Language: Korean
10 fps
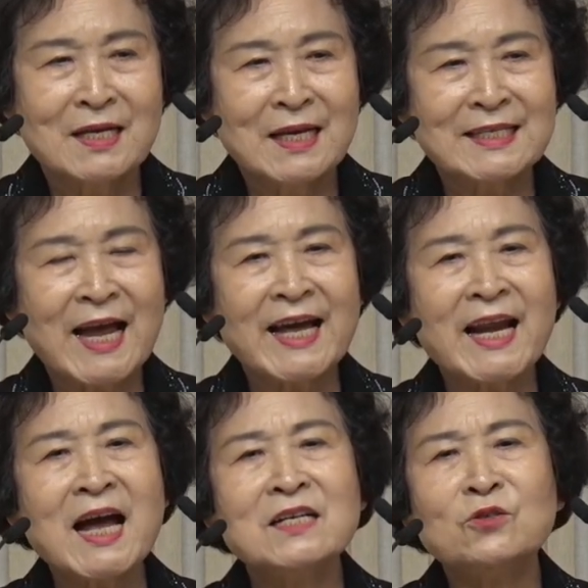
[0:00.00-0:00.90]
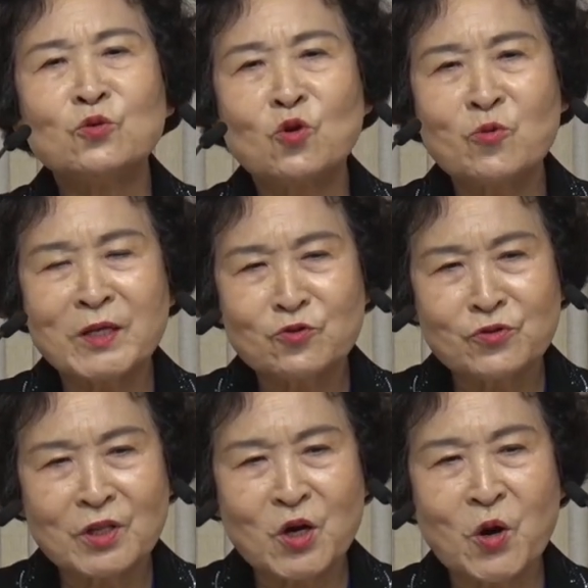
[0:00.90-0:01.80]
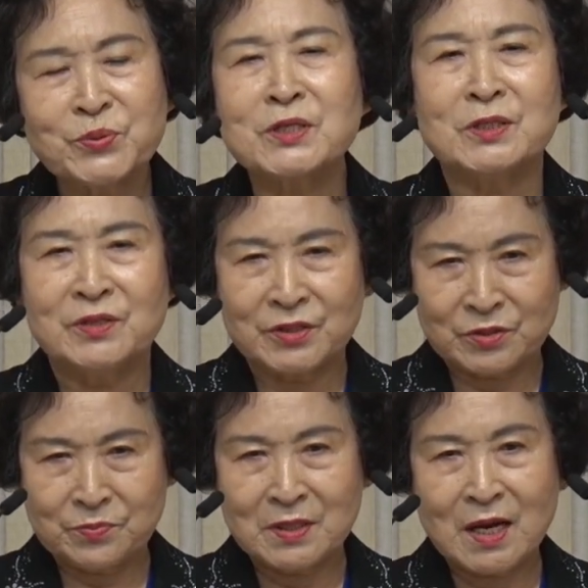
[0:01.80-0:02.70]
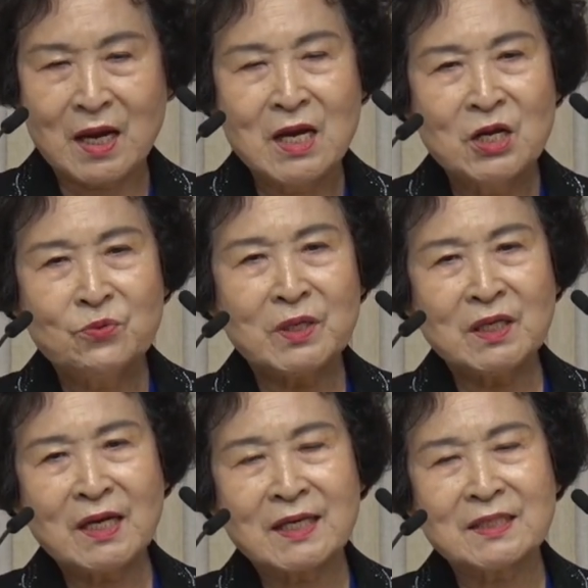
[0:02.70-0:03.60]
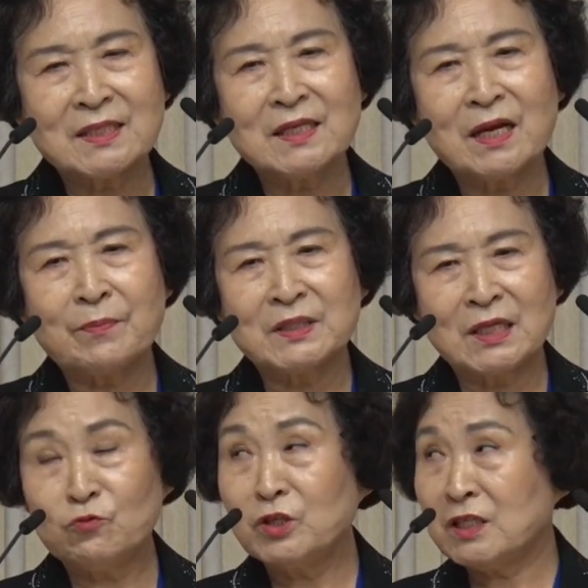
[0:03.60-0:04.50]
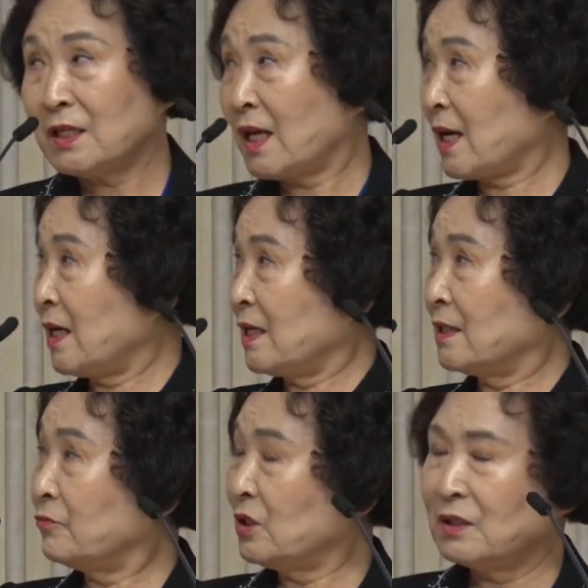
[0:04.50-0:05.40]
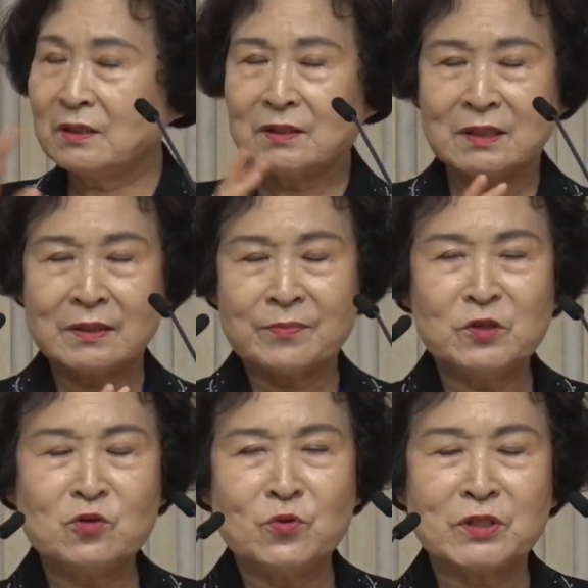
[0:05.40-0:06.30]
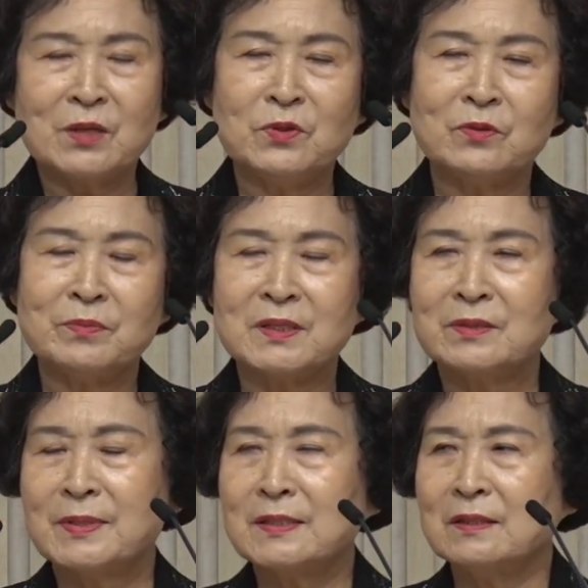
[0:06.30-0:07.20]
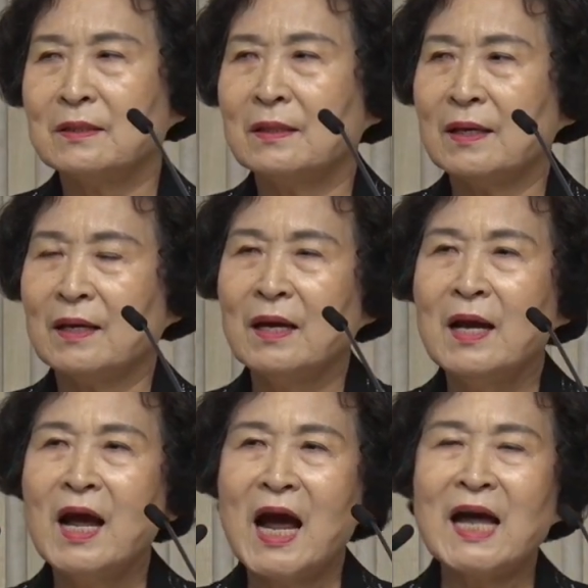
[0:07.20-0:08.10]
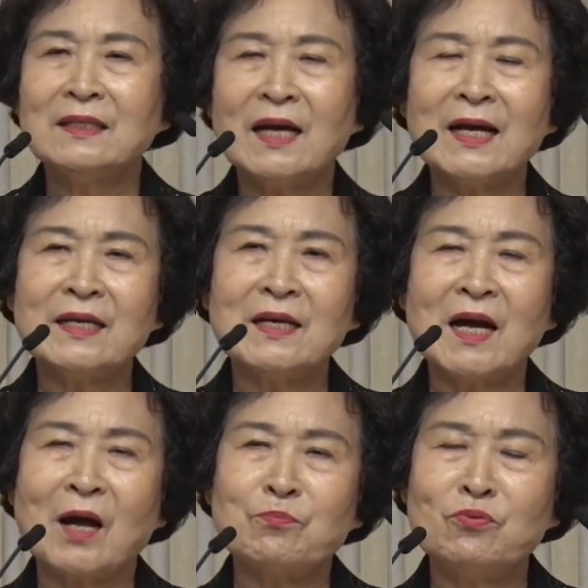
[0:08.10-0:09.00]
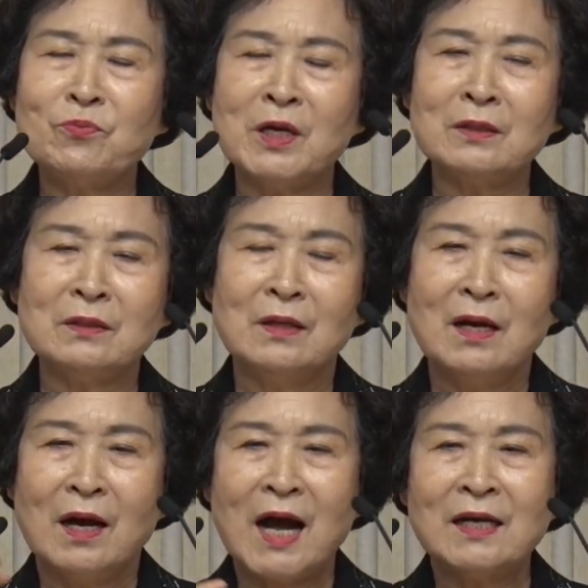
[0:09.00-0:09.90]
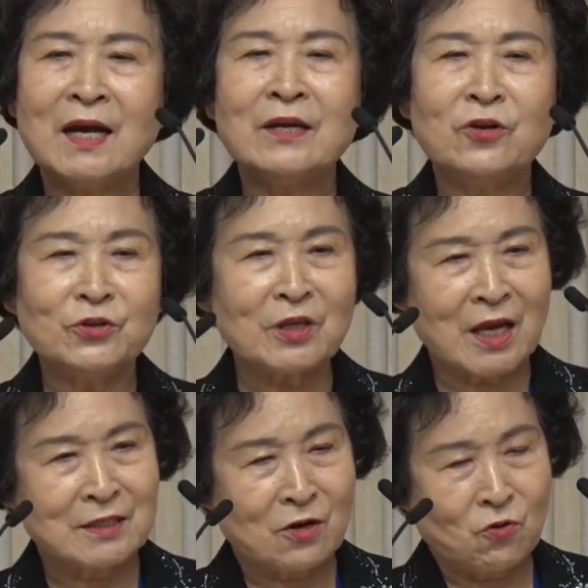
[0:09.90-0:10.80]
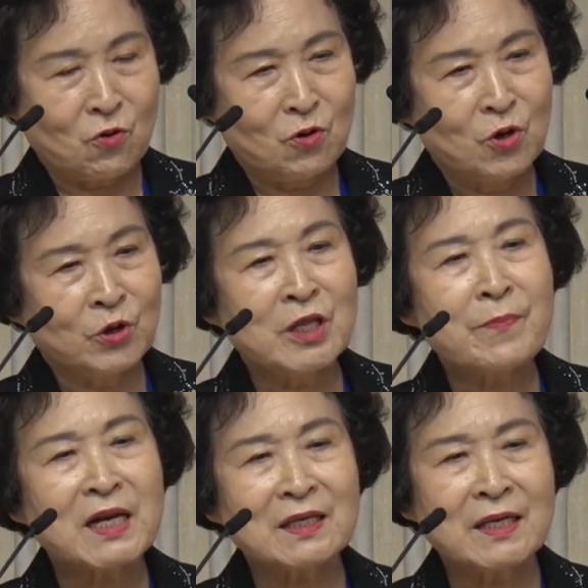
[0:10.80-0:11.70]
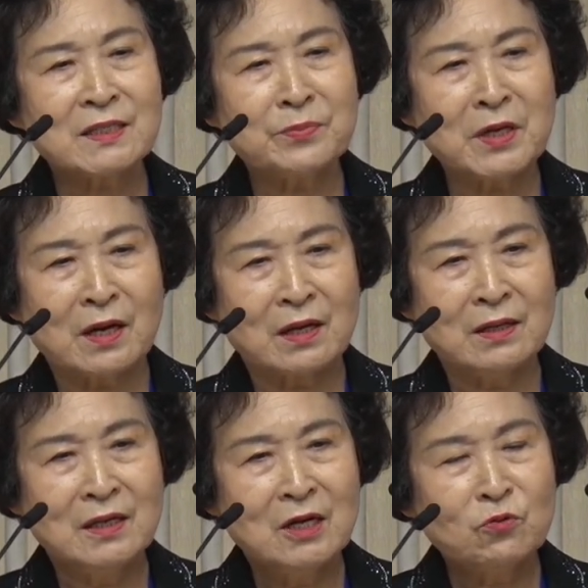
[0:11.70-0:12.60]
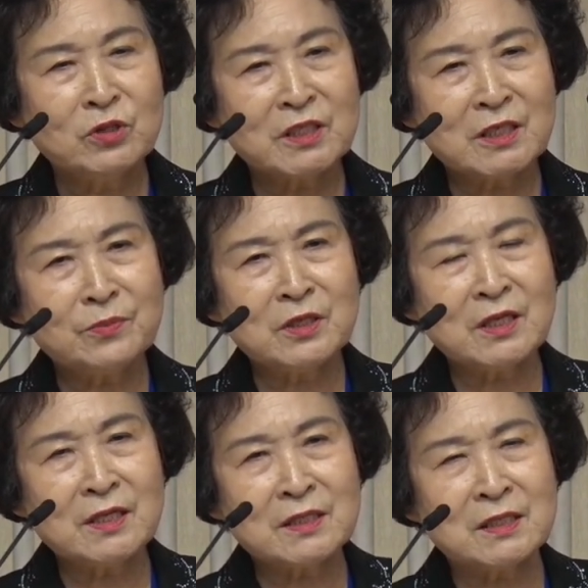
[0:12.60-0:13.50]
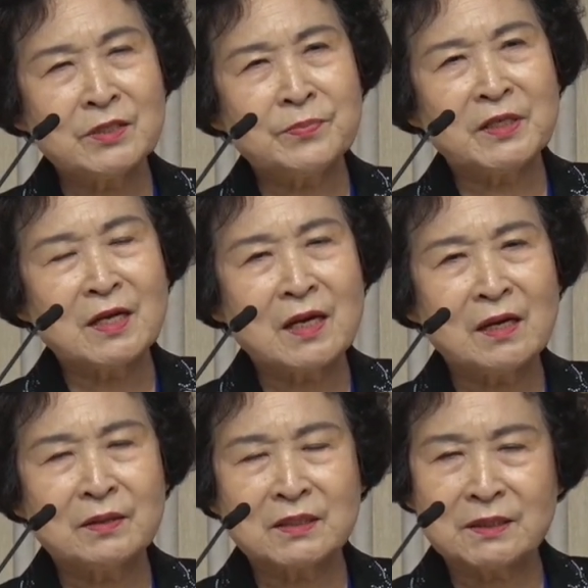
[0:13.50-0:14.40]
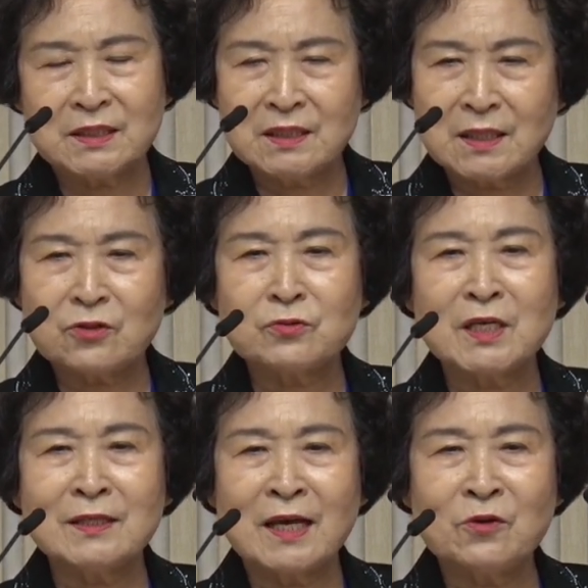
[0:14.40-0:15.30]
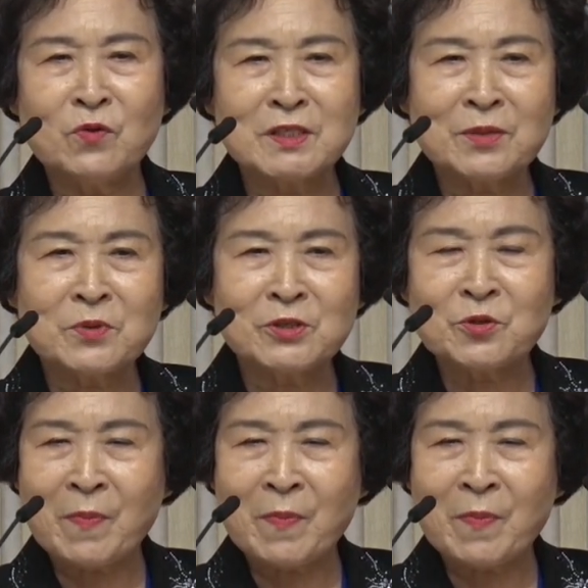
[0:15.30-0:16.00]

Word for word: 사랑으로 돌봐주는 데가 없어서 그렇습니다. 위기 가정이나 만약에 우리 에게 아까 우리 남정호 목사님도 말씀하셨는데 한 아이가 아프면 한 아이를 어떻게 하냐고 어디에 맡기겠습니까? 우리 지금 어린이집이나 지역아동센터 하는 원장님들 저는